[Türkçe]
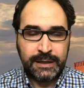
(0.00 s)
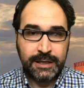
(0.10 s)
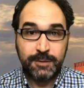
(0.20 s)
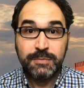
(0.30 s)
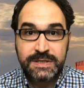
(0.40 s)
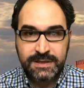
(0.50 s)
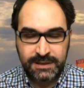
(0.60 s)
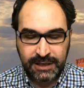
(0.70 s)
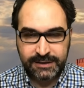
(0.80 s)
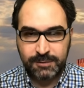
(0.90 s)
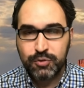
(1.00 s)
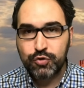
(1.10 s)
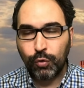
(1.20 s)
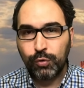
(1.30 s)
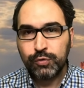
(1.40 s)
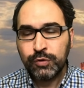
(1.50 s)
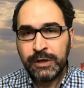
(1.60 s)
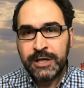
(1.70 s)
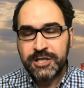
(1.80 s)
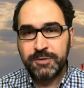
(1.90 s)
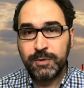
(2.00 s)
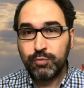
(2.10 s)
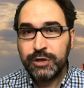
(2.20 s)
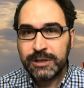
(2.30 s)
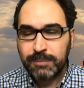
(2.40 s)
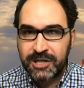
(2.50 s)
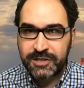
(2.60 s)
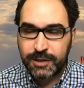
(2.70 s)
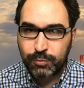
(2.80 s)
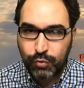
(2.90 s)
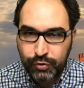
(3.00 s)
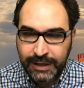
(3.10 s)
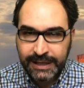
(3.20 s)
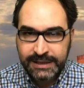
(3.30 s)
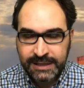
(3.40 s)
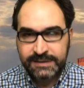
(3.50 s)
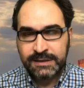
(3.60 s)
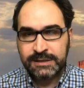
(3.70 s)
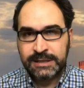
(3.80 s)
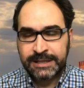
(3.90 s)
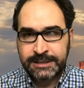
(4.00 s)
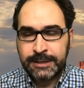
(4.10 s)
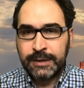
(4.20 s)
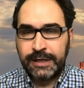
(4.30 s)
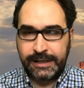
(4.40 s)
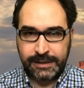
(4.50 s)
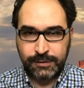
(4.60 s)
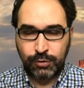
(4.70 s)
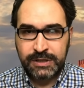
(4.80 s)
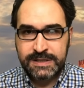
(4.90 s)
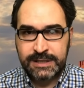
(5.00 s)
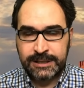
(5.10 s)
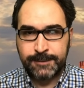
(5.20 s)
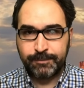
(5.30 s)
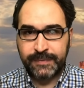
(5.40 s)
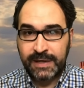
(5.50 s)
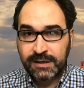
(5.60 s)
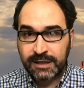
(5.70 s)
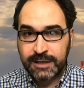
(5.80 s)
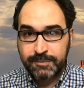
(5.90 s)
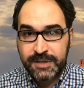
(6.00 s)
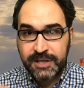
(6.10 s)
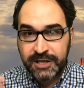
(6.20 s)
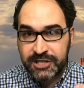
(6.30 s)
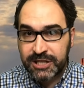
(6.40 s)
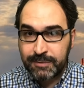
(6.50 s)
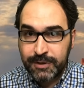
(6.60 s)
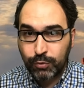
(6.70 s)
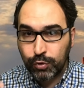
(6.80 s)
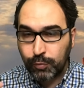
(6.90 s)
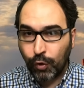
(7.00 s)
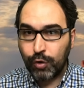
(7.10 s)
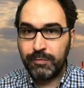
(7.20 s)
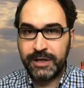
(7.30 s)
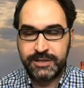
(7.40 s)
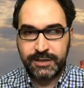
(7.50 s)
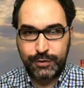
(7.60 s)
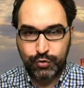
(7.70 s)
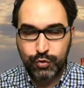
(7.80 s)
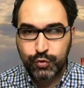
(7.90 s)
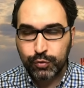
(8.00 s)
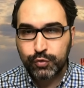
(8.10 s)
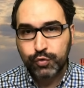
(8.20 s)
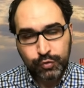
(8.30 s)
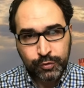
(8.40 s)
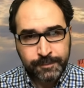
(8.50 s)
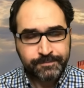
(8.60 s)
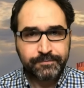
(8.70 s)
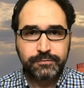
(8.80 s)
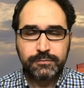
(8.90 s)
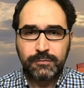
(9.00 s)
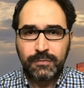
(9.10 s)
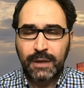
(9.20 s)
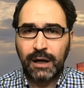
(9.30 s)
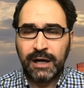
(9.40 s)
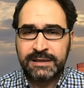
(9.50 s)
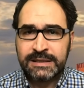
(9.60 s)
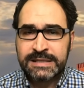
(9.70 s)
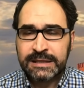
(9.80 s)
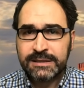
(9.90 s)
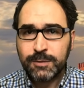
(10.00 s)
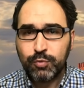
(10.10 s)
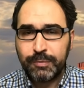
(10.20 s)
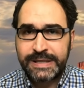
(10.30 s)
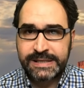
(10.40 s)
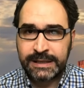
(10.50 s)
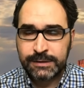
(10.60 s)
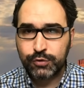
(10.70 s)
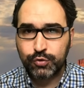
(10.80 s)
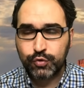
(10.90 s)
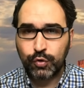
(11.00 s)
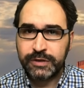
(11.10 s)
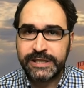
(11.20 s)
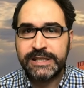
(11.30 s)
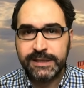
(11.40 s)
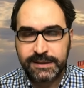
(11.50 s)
e, Mısır katılmış oldu. Şimdi bu yıl başında bu ülkeler katıldılar. E, dolayısıyla tekrardan bir genişlemenin olup olmayacağı söz konusuydu. Haddi zatinde bu mesele şu son iki